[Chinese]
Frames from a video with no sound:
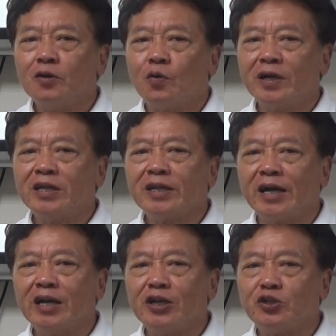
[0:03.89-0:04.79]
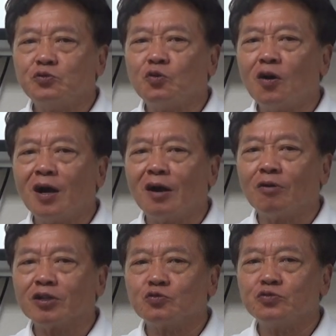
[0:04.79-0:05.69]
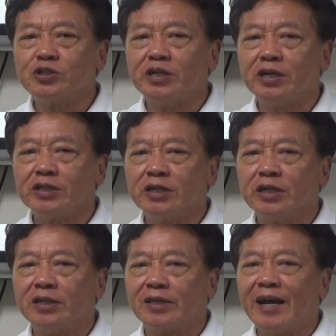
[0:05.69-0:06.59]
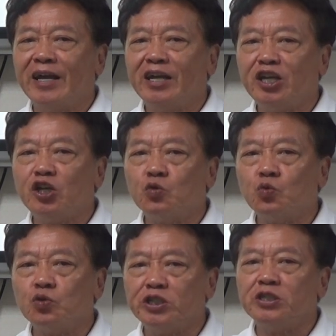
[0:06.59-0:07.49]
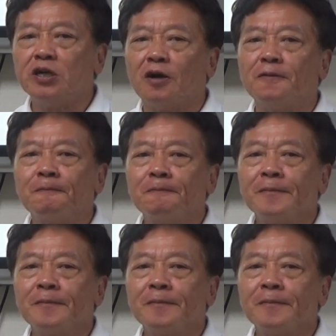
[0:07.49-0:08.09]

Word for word: 欢迎大家收看我主持的这个《台语五字》哈。